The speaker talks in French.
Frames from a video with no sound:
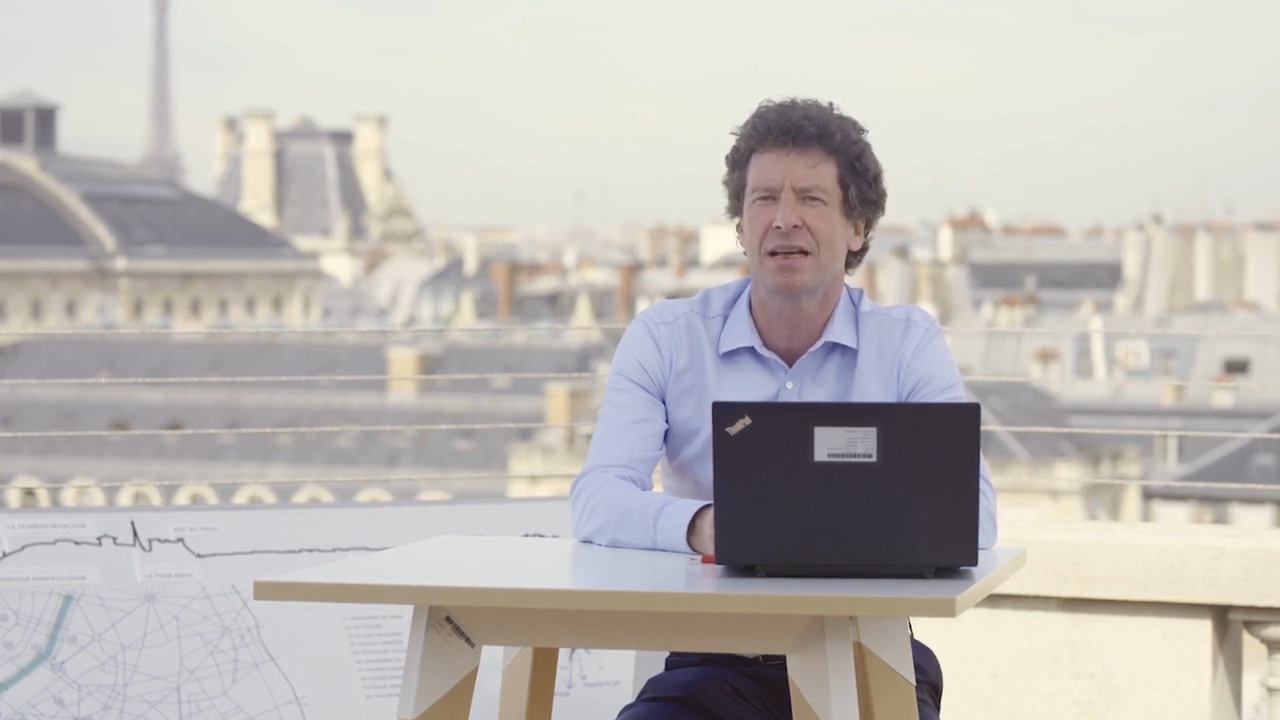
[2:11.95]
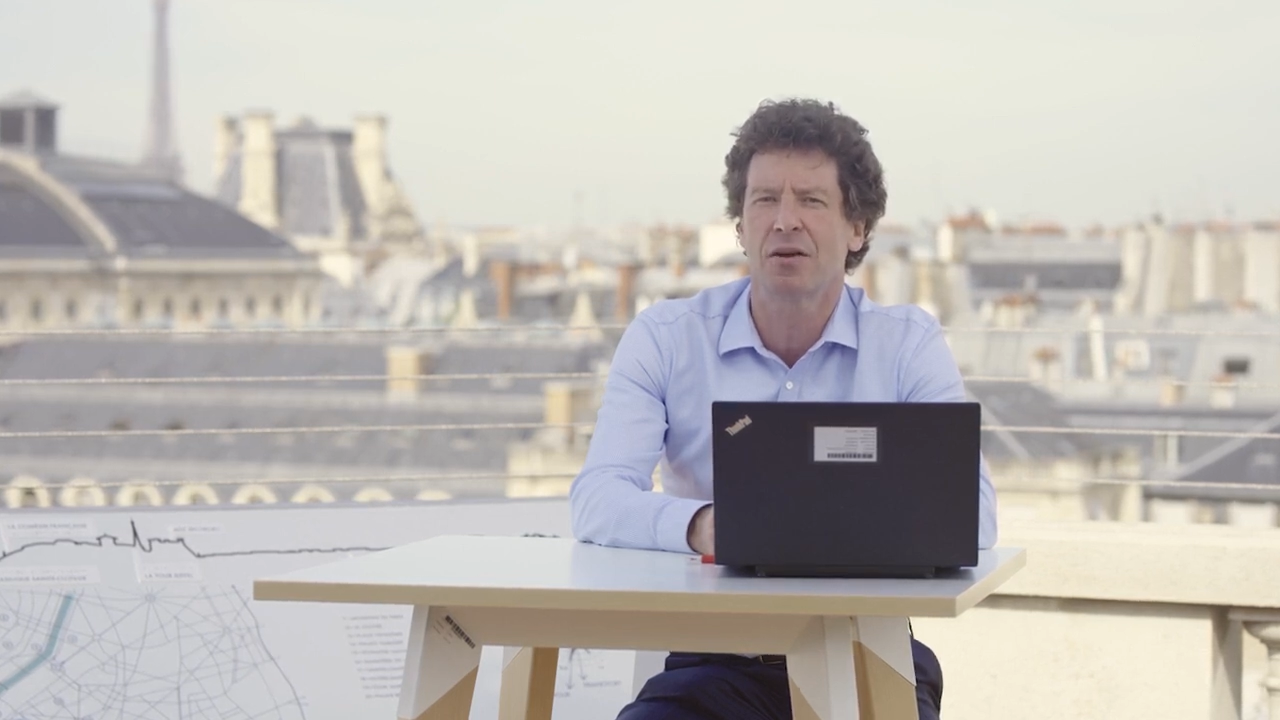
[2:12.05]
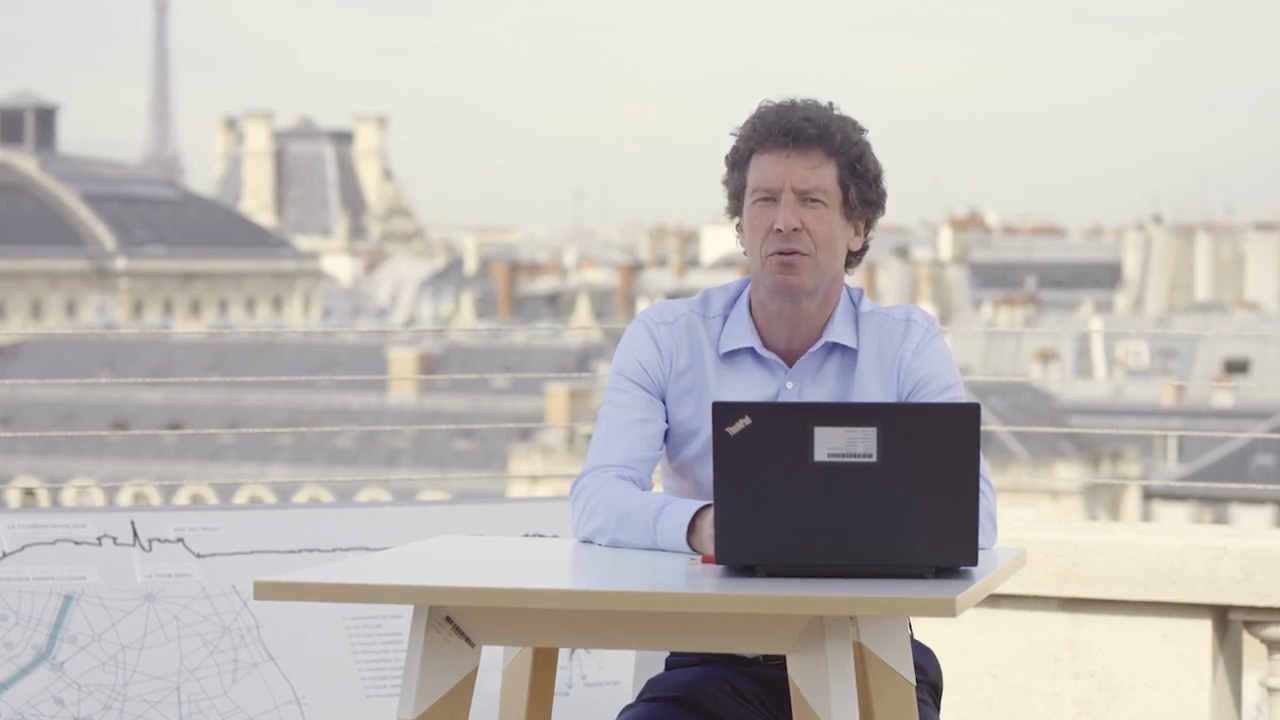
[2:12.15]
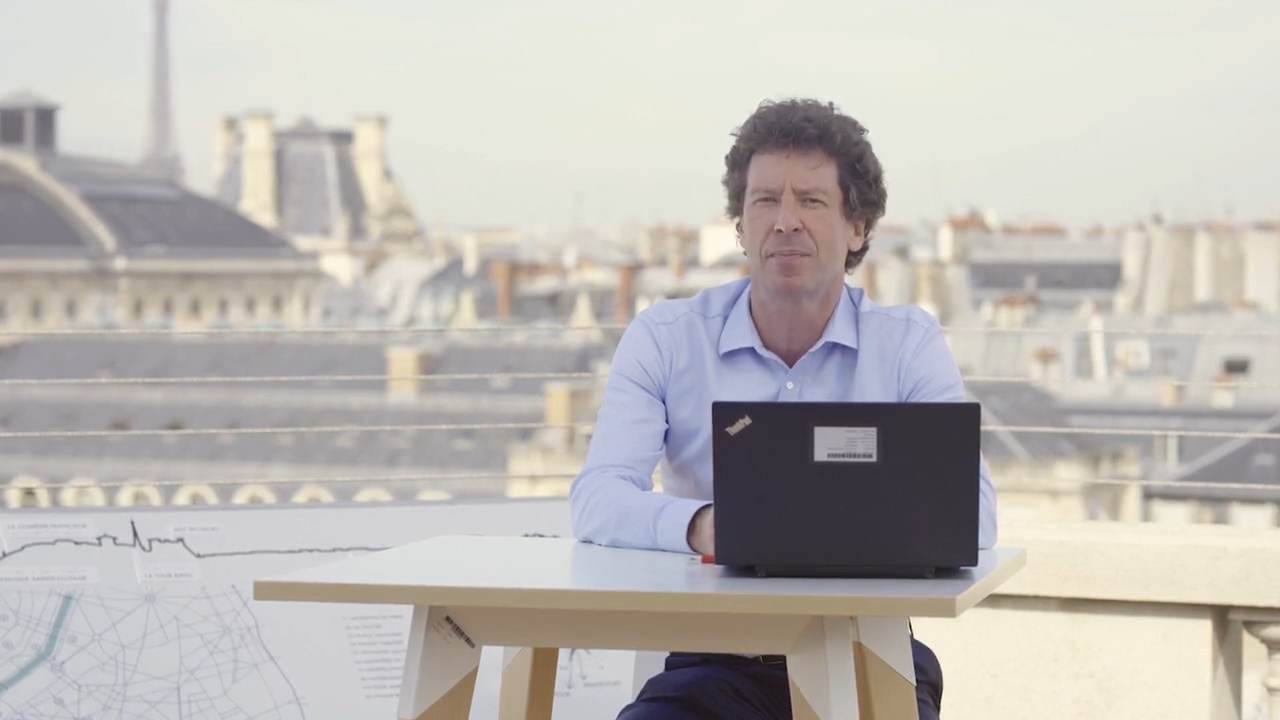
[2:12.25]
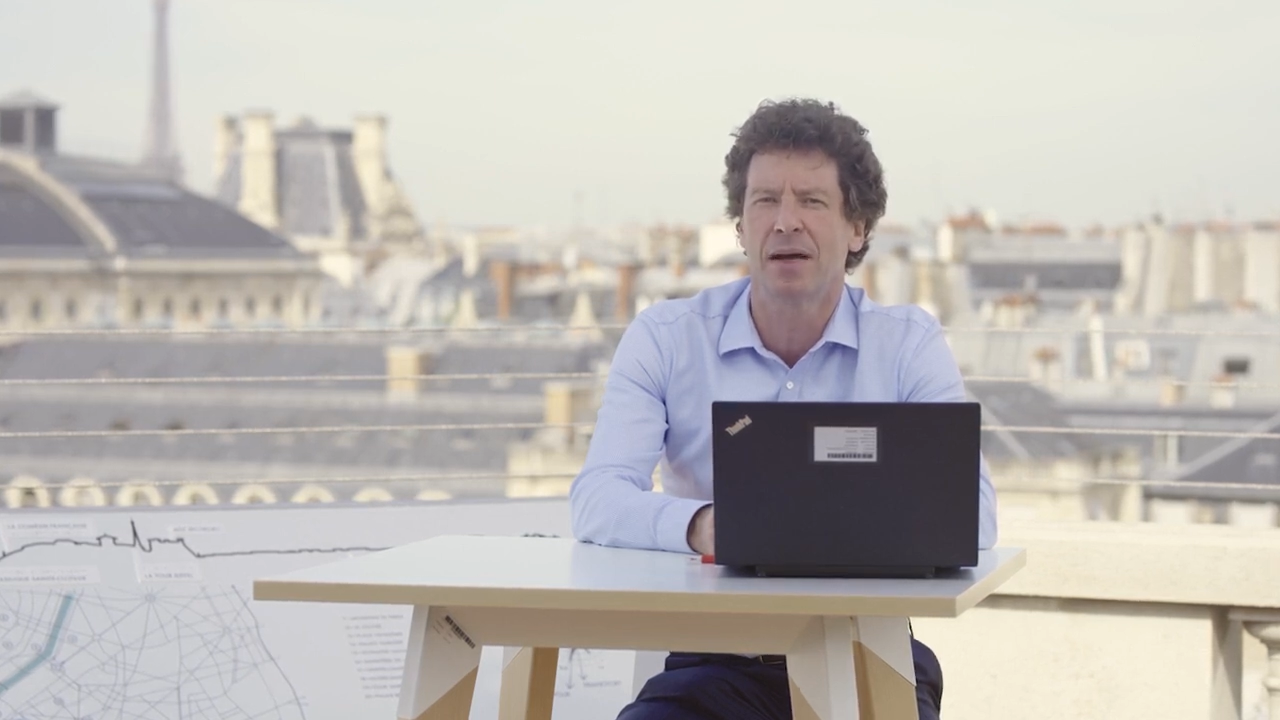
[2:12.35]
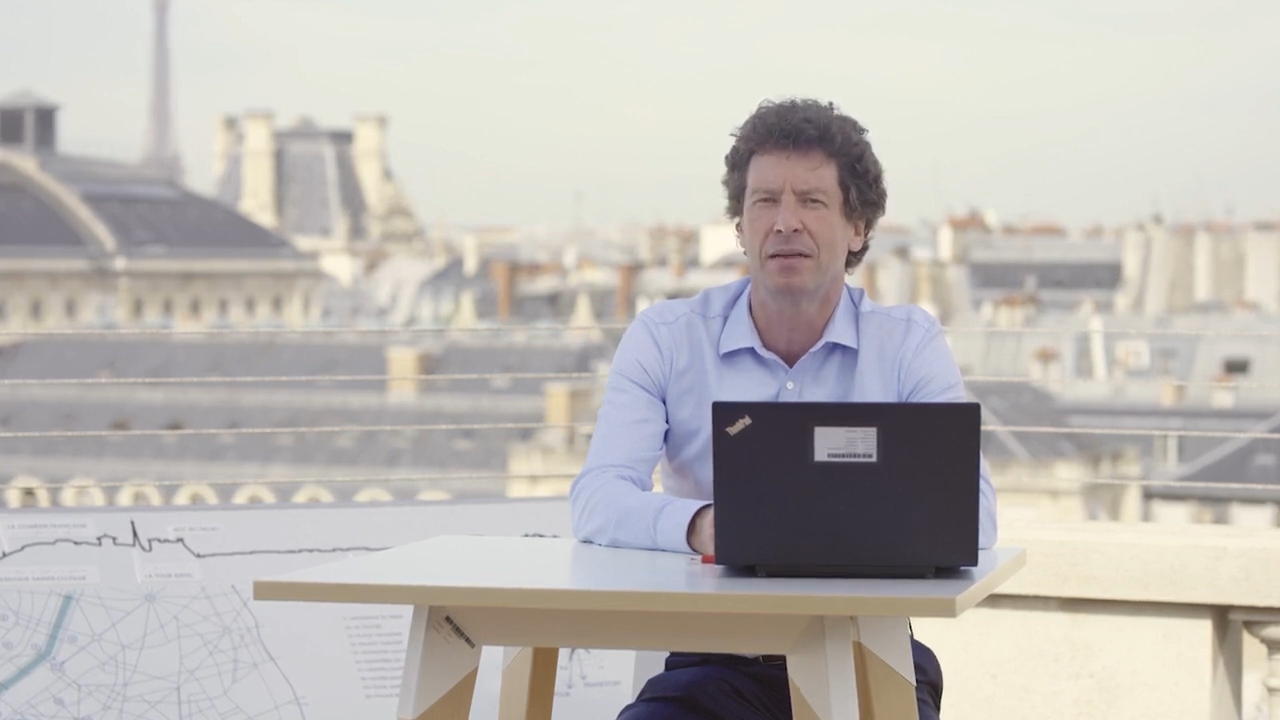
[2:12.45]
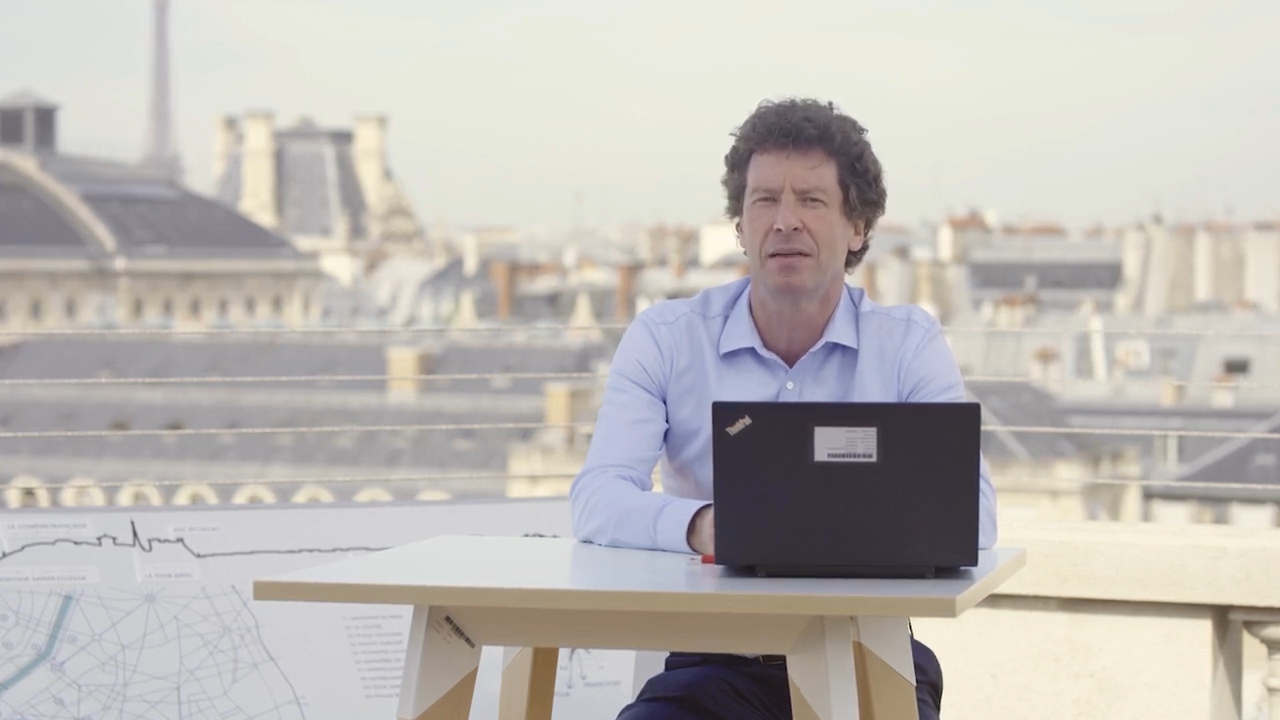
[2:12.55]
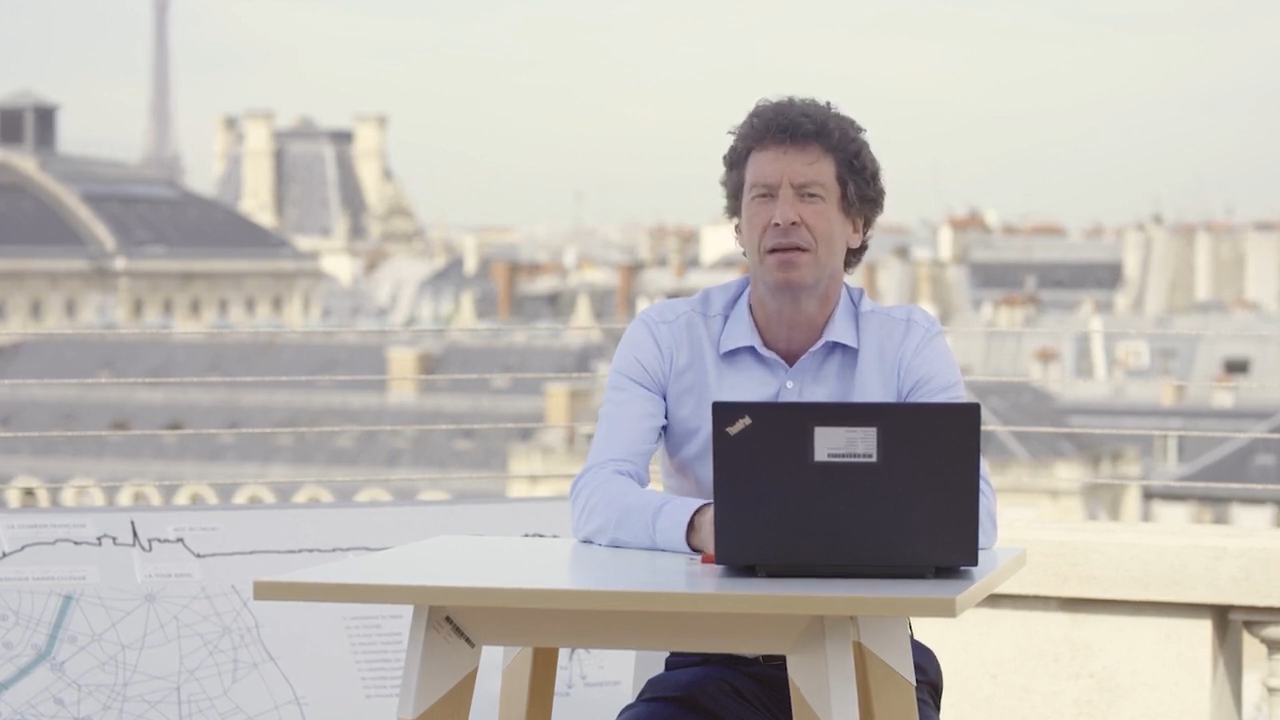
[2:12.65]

l'accompagne.